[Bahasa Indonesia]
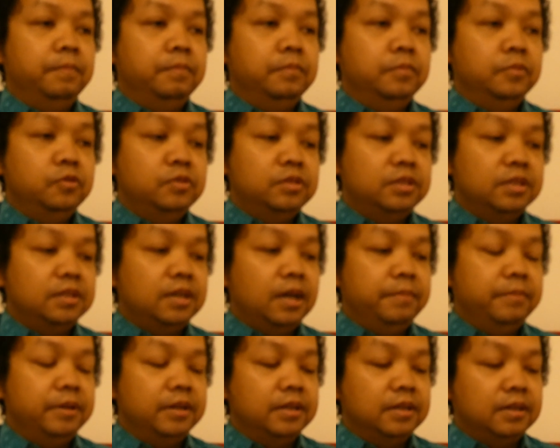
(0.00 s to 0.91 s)
musik
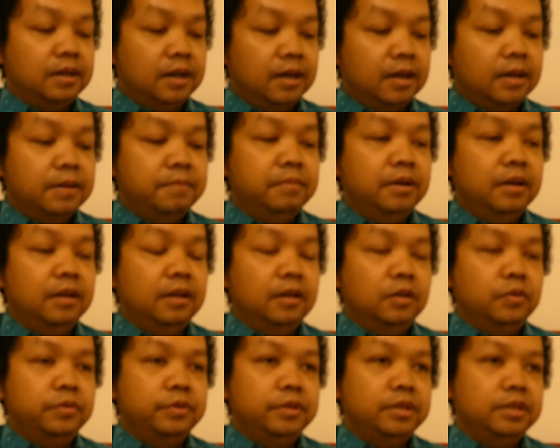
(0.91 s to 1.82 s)
Amerika
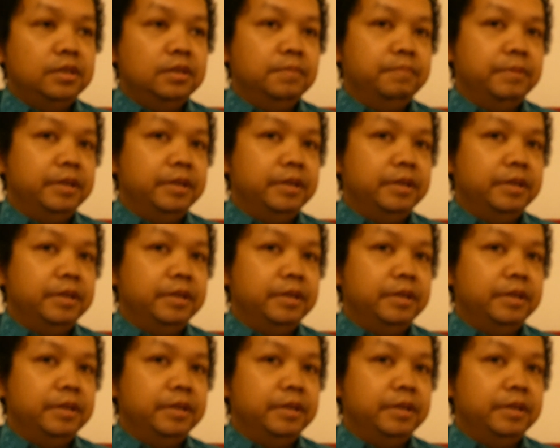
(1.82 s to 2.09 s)
melalui